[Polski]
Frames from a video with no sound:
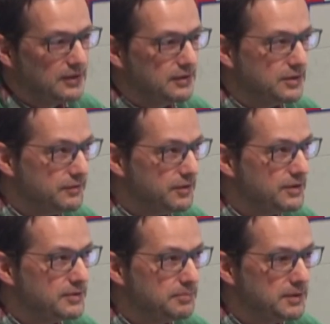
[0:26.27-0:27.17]

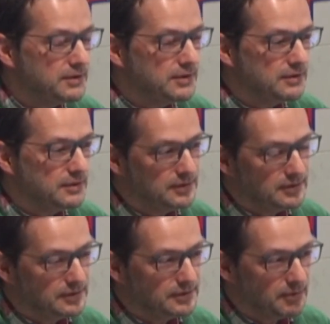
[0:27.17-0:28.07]
rzeczywiście zbyt y,
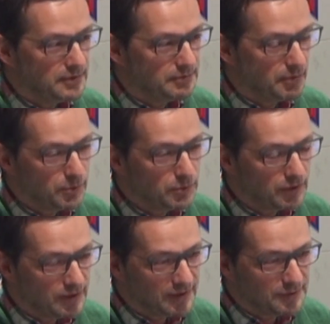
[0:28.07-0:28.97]

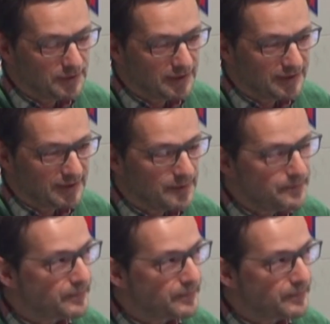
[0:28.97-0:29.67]
słabiutko reaguje na,